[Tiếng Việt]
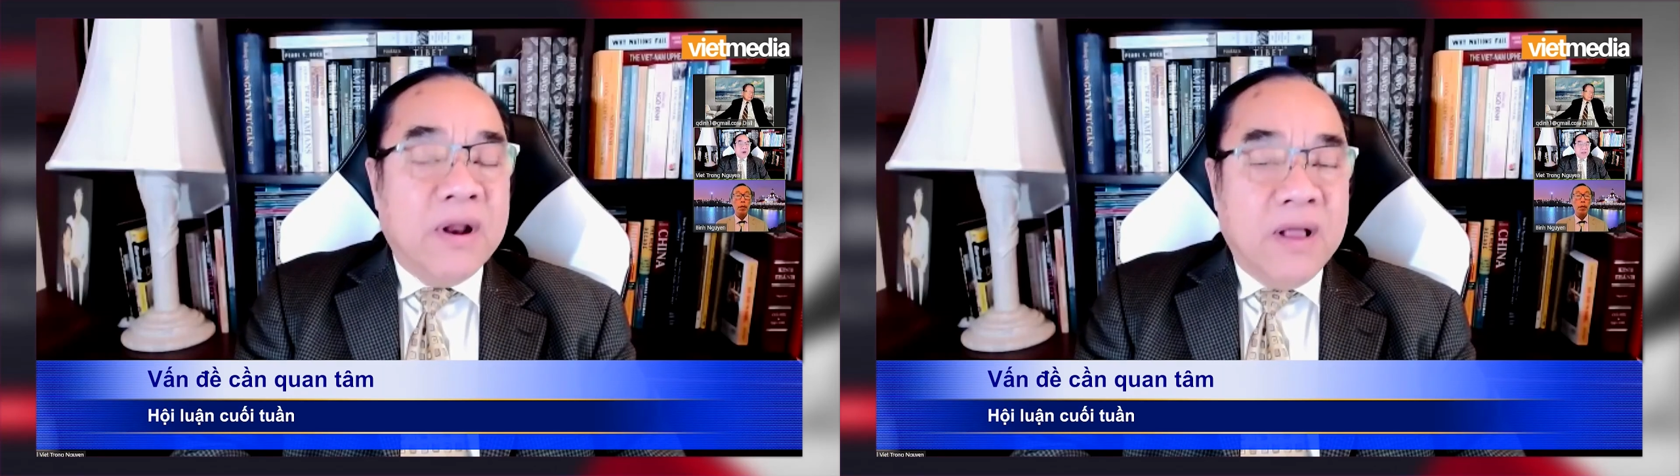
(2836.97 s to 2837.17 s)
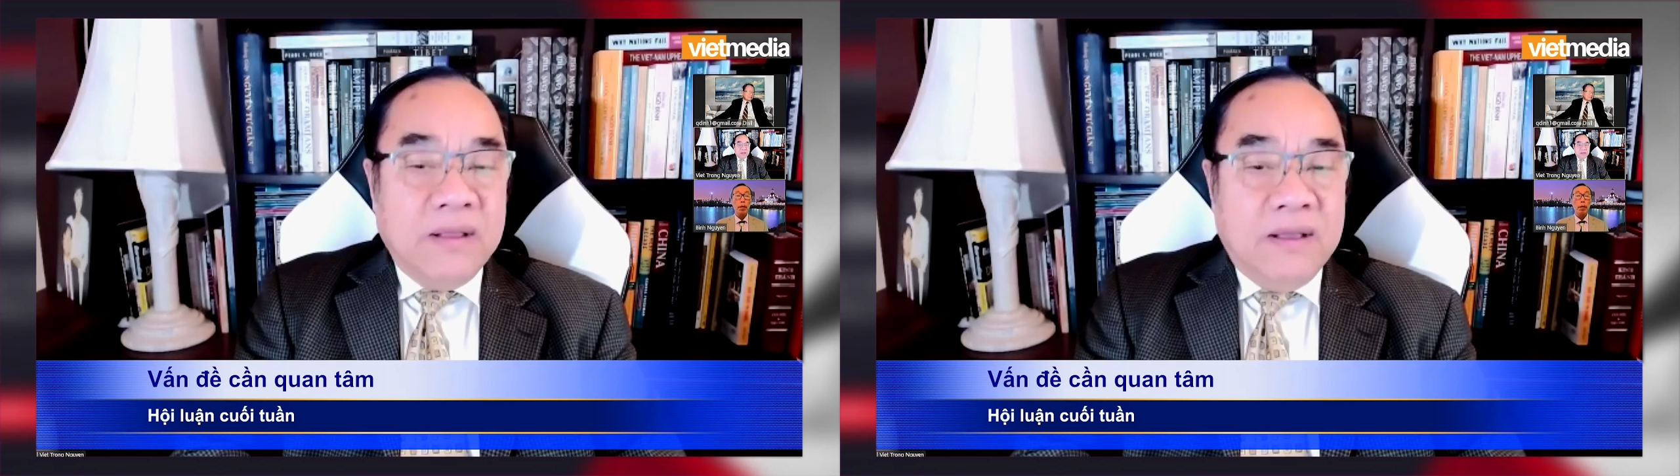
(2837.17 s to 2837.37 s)

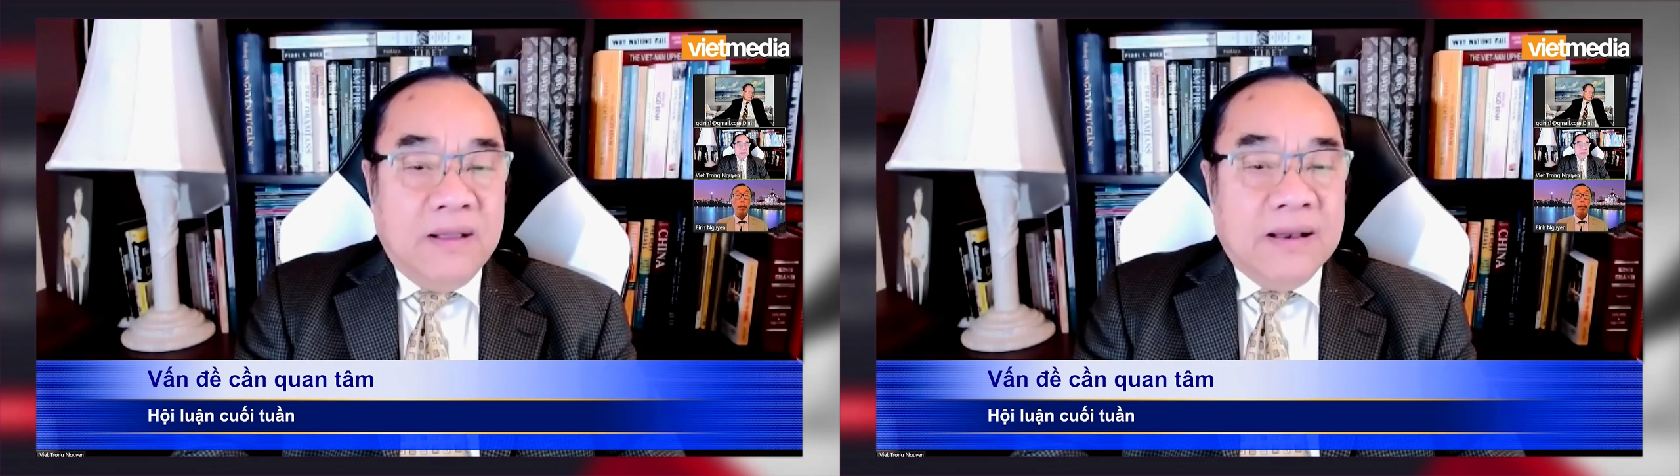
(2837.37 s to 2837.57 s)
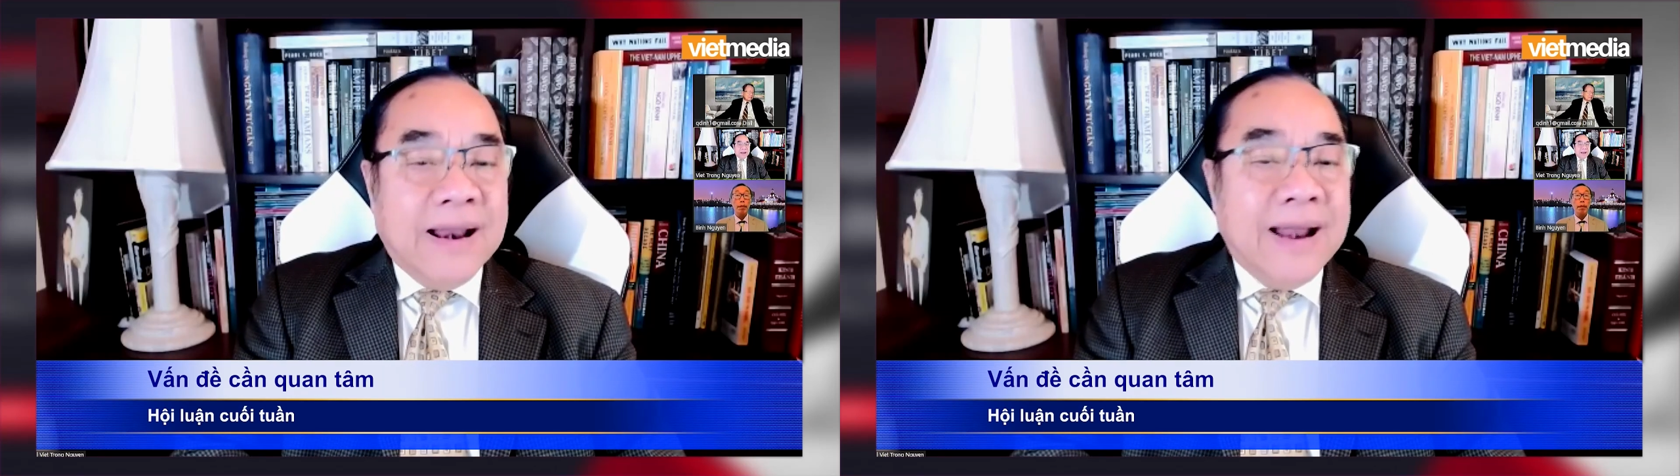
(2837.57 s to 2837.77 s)
đó
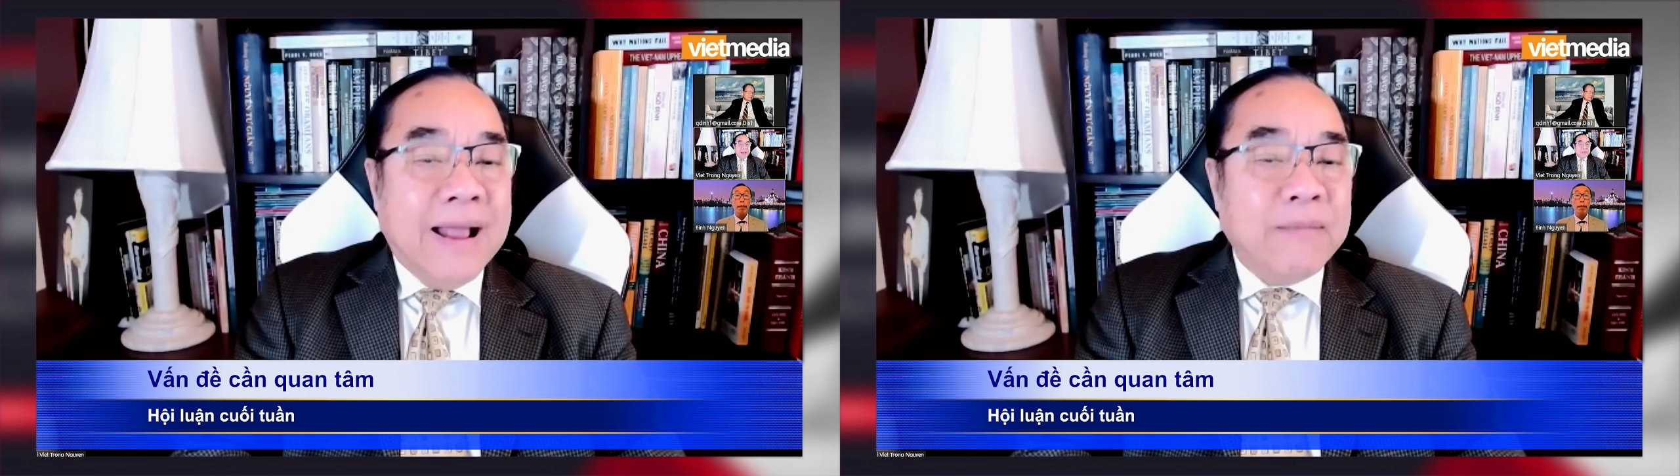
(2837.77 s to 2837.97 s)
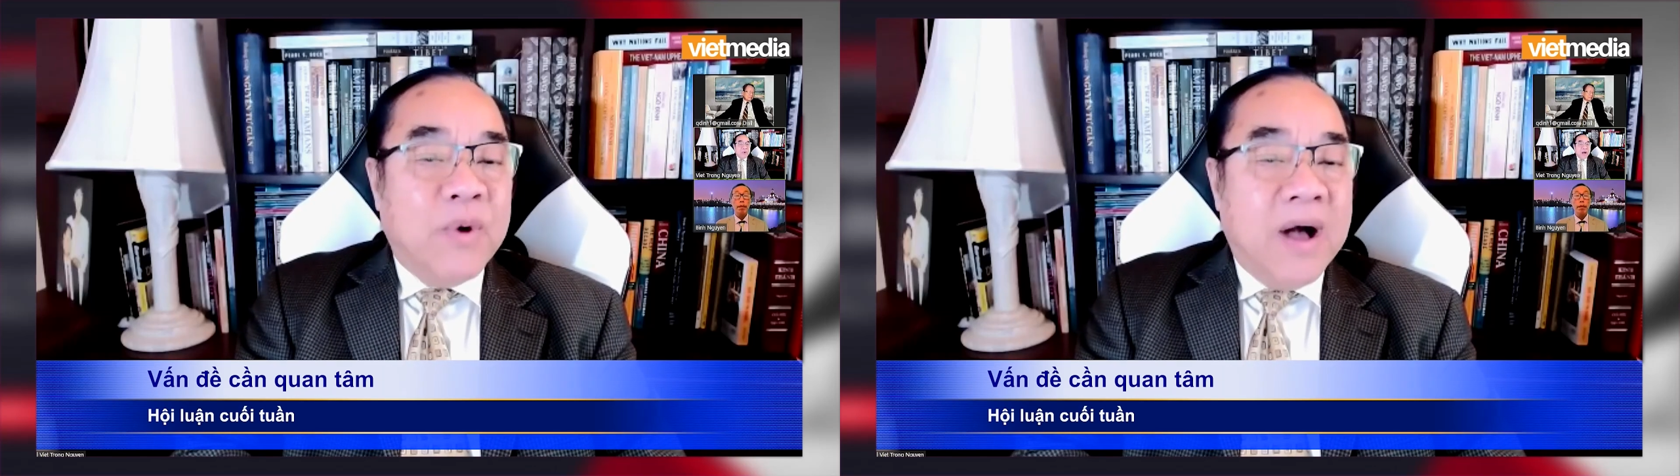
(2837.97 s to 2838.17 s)
là đàn
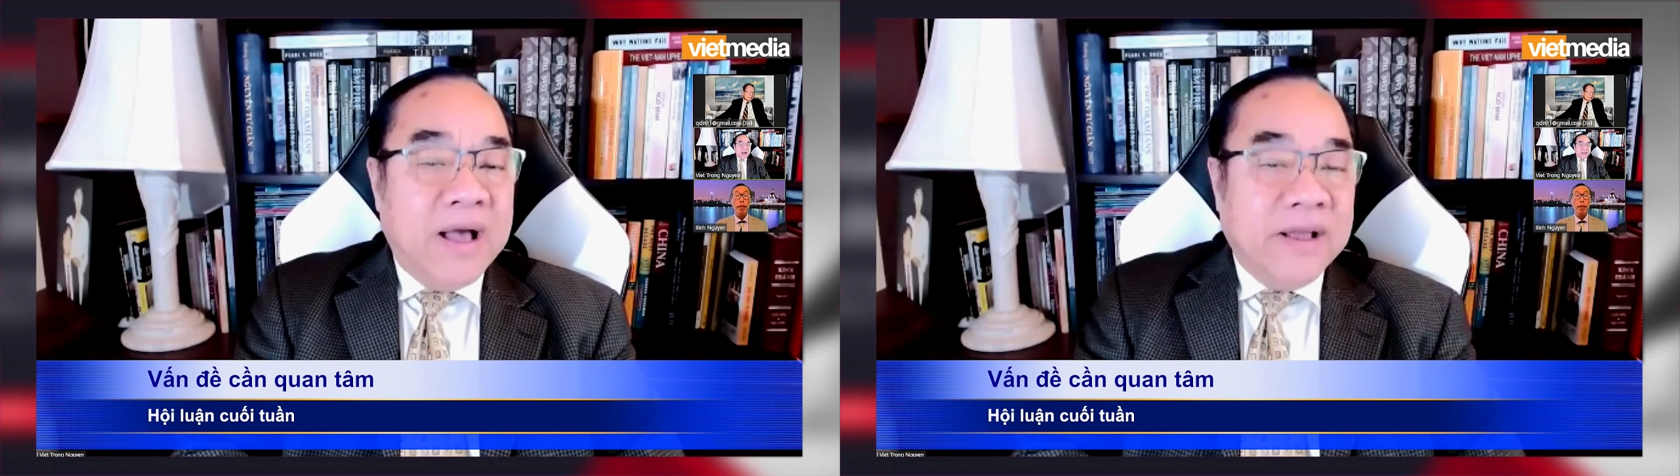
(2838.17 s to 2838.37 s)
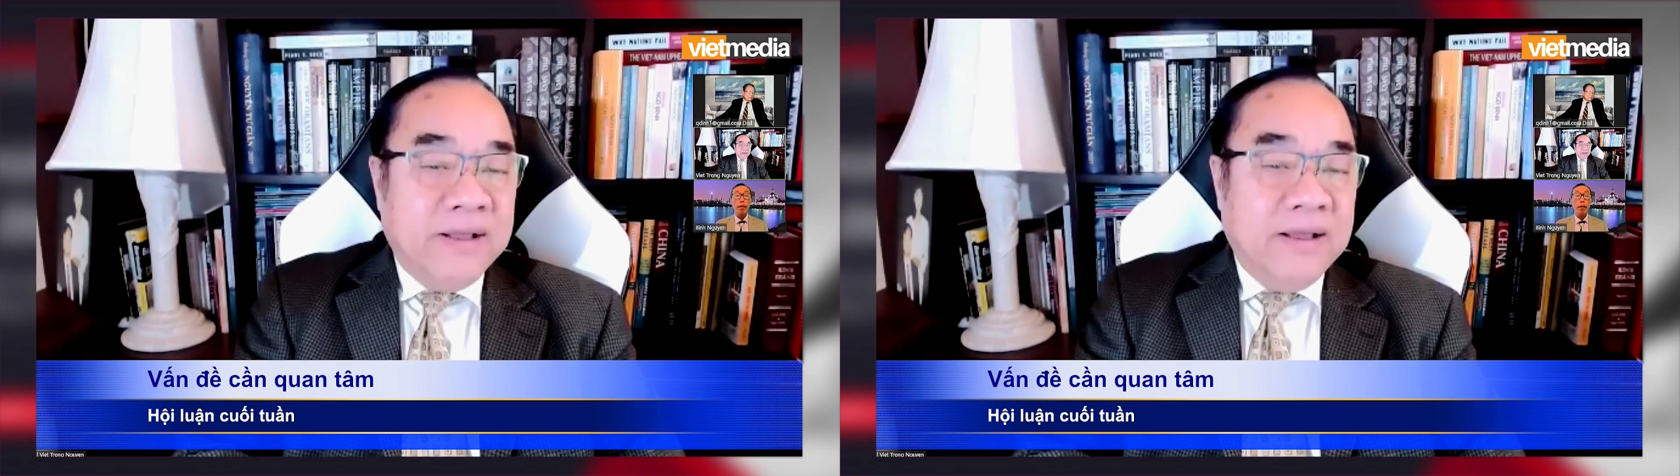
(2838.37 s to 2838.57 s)
em của ai